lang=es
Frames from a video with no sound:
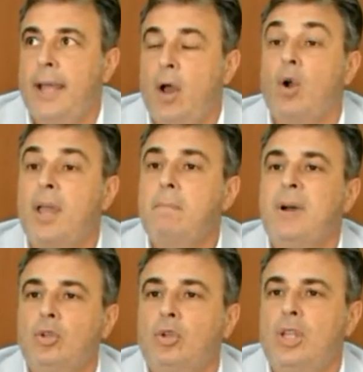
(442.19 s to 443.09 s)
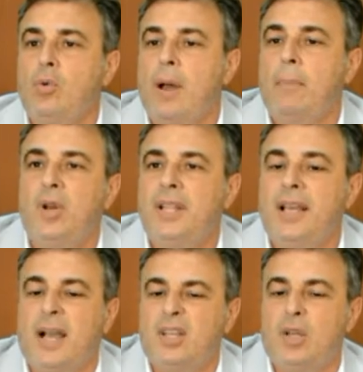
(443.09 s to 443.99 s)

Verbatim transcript: eh, o qué impacto tiene una política